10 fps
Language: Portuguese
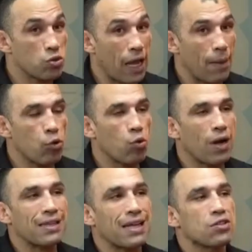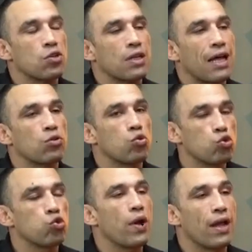se tu sabe que o cara tá lesionado
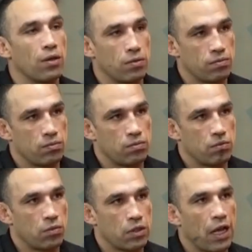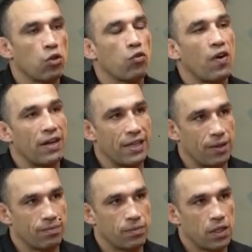do joelho, o ah, que, que tu ah.
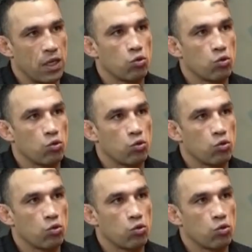faria?